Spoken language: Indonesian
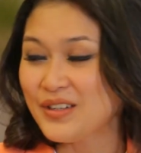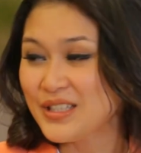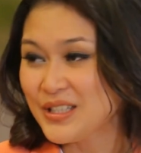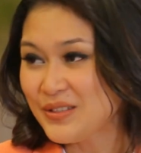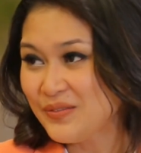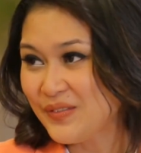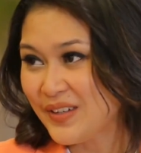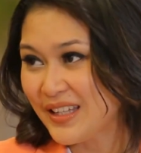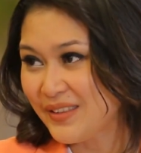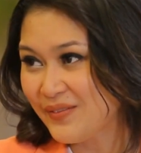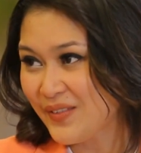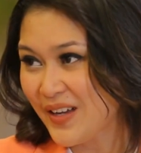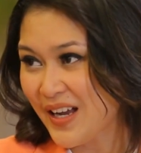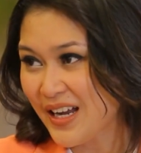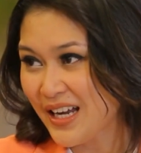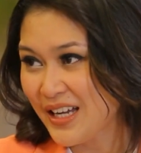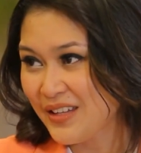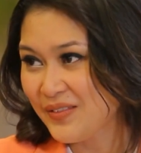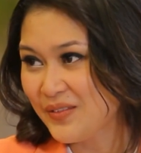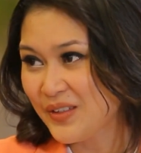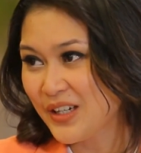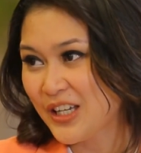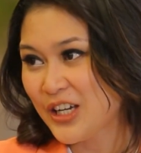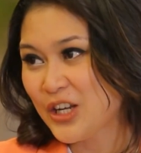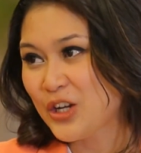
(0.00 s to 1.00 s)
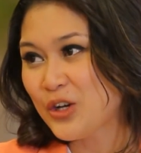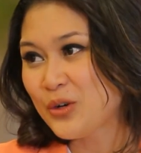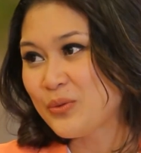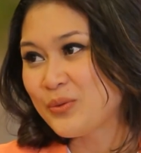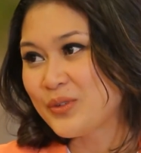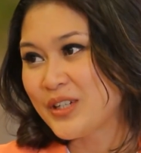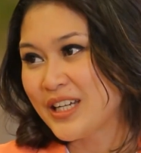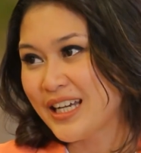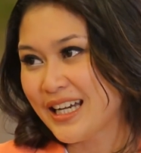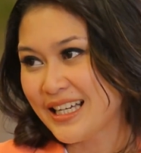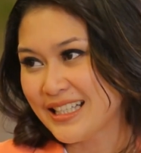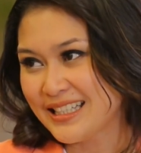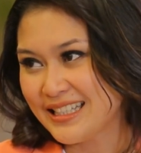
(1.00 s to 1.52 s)
Bapak sempat mengangkat mengenai
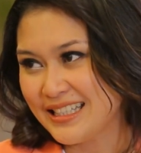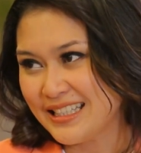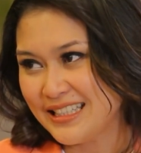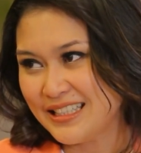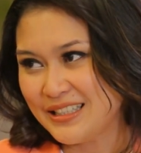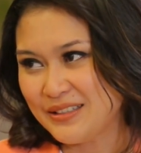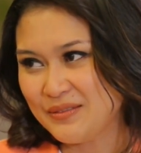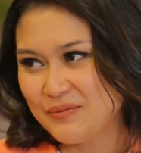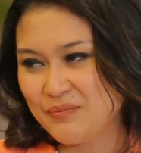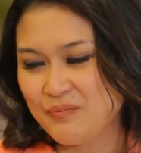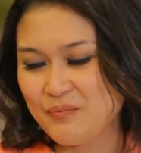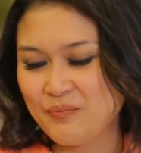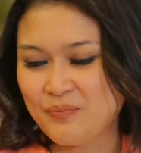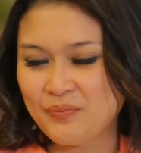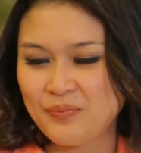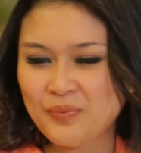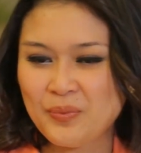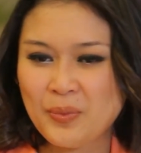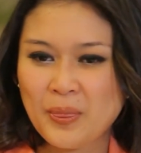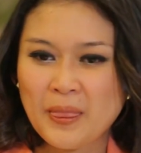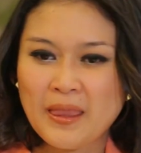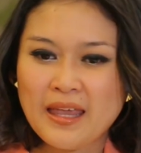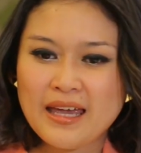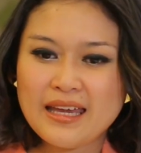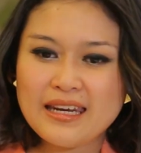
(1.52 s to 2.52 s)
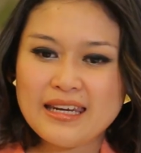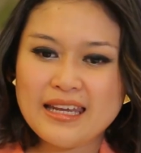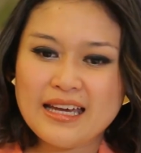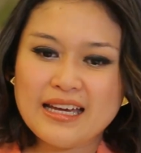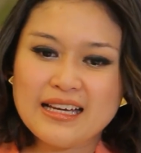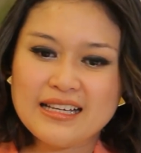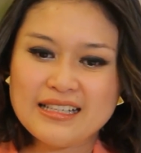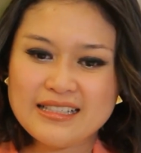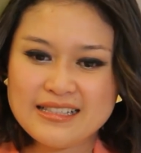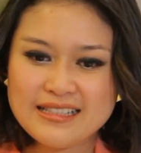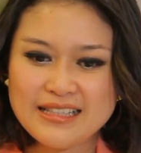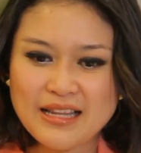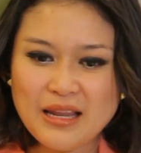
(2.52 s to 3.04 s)
komunikasi. Hmm.
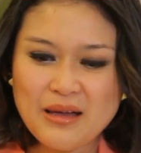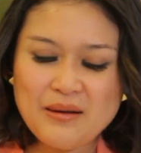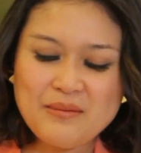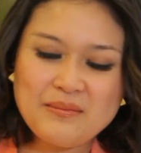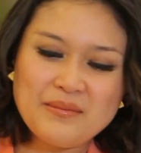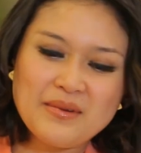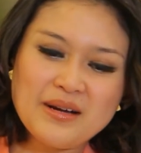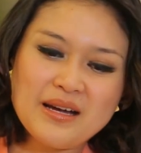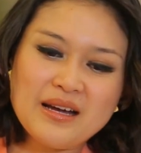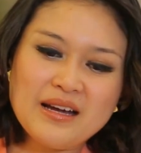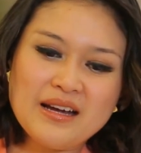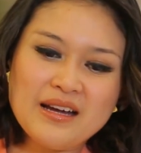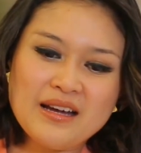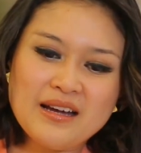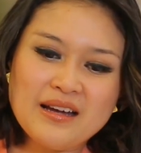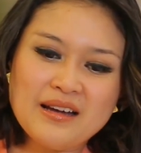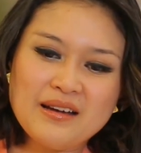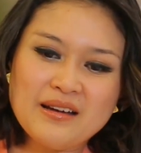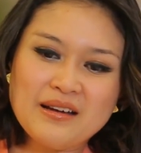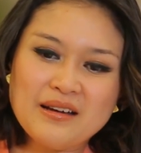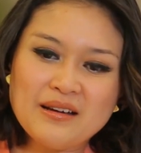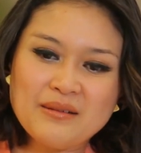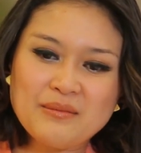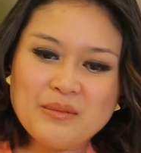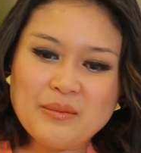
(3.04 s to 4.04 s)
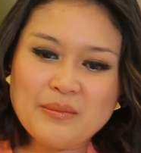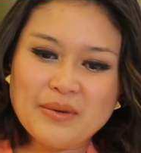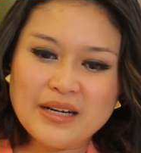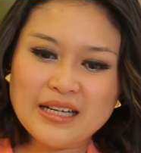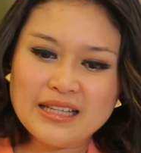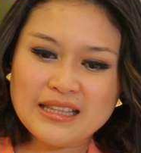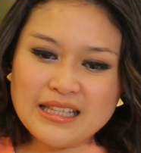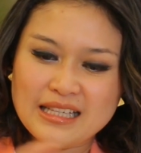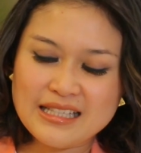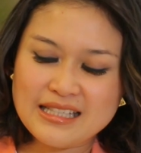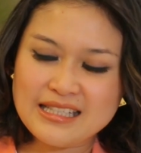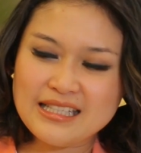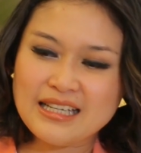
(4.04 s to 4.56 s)
Nah, selama uh,
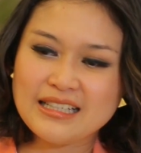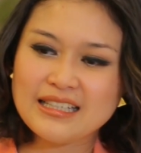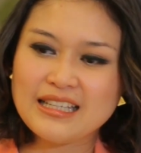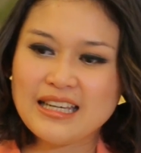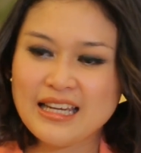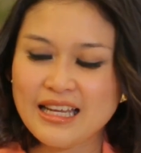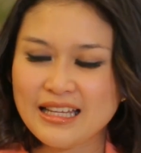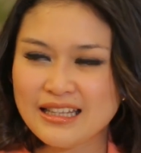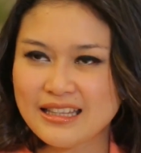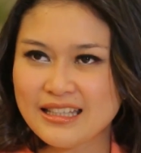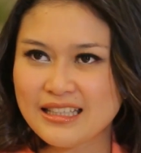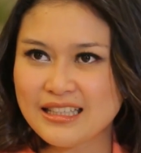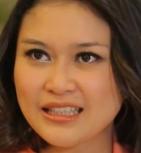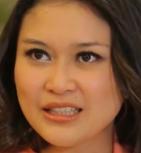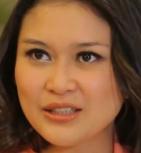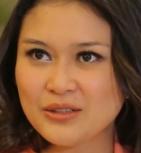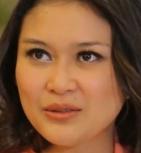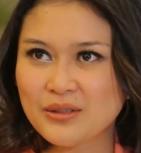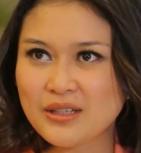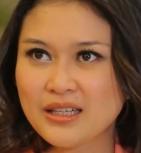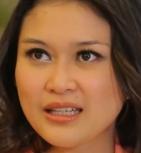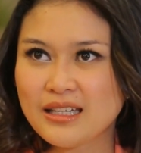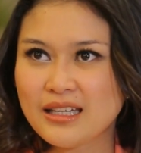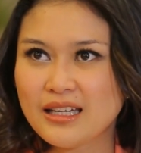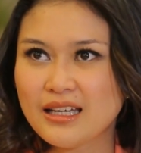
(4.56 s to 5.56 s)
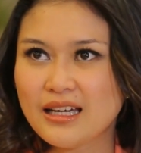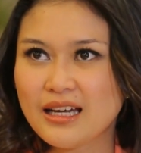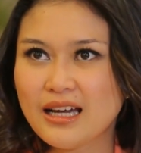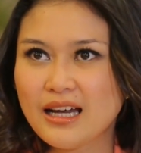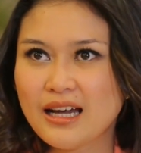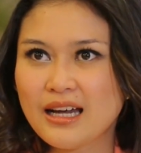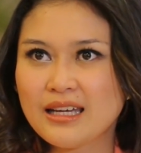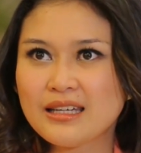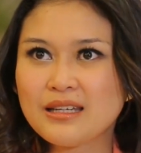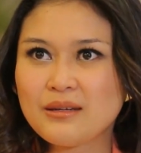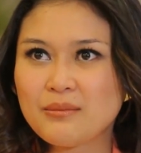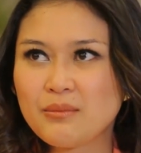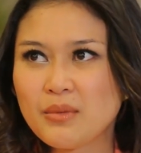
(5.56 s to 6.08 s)
memerintah sejak dilantik itu kan
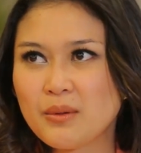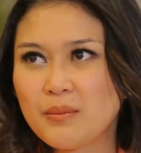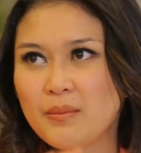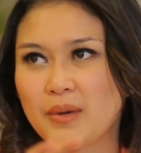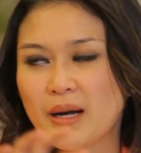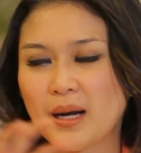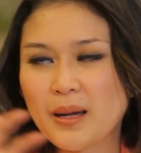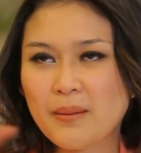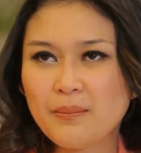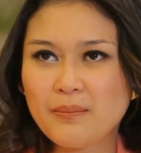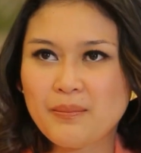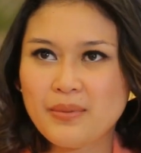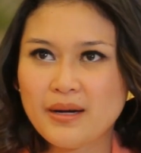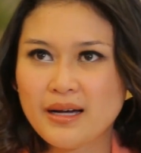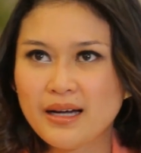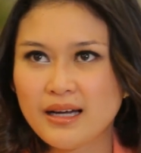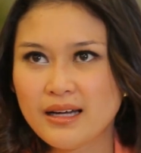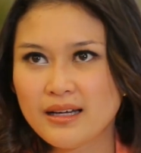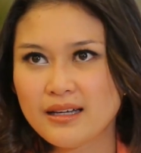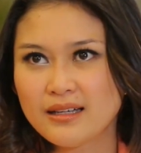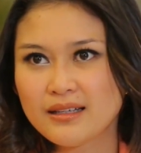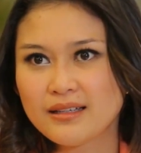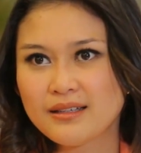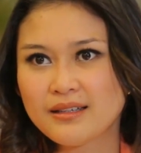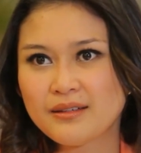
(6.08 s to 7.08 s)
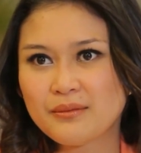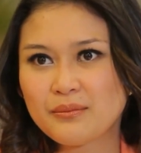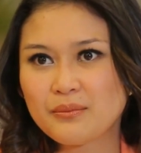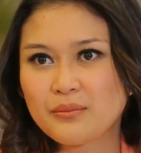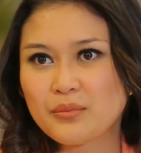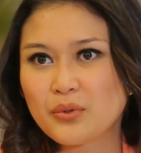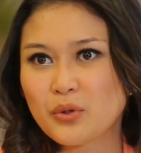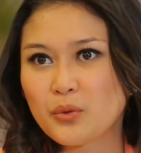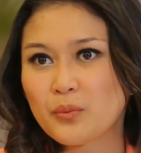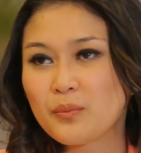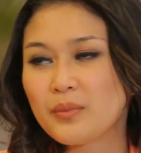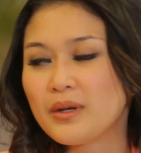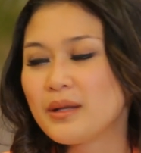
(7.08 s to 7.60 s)
ada beberapa
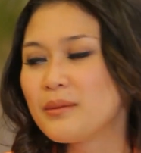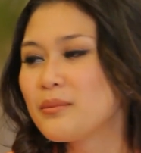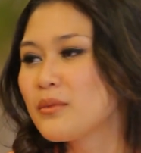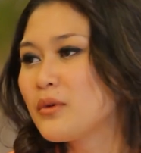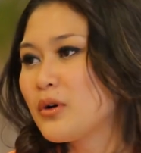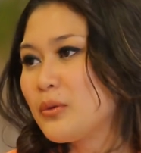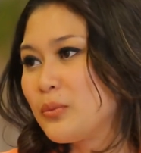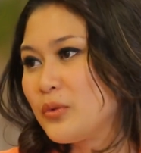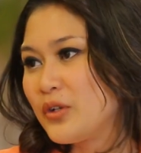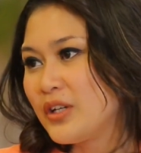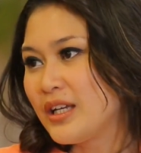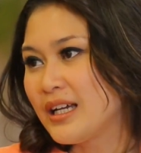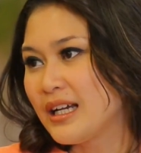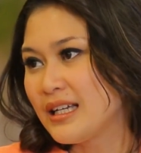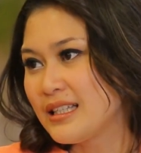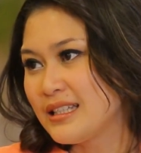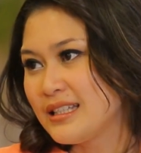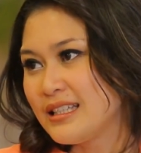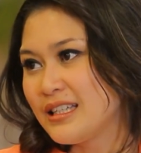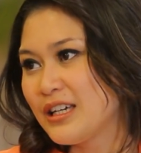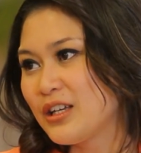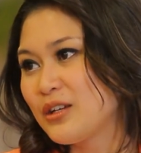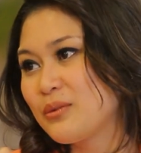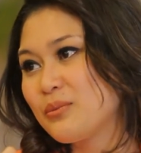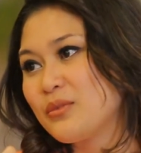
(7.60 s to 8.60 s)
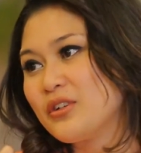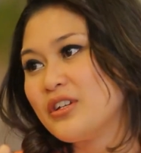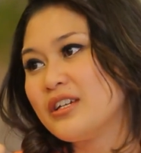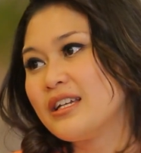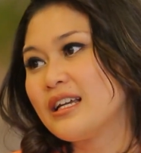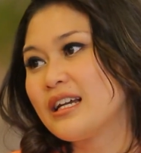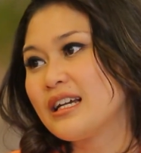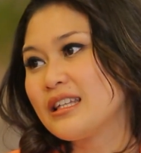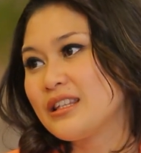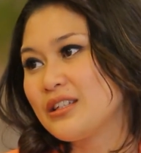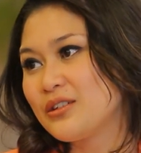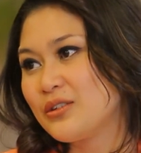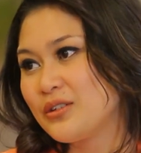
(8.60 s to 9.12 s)
problem komunikasi kalau boleh
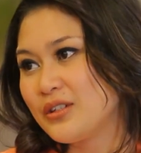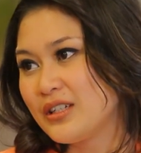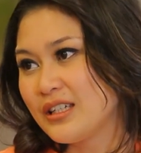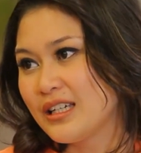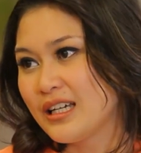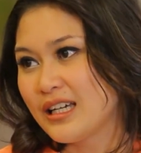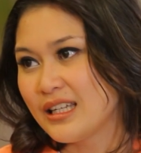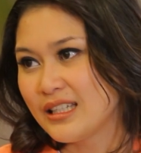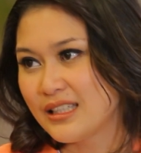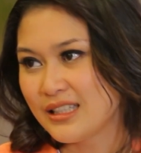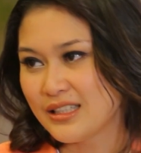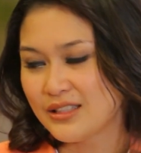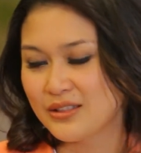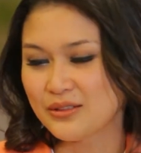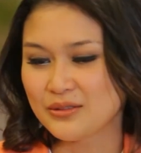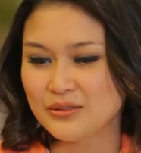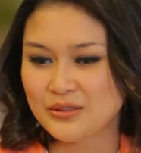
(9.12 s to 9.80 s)
dikategorikan hmm.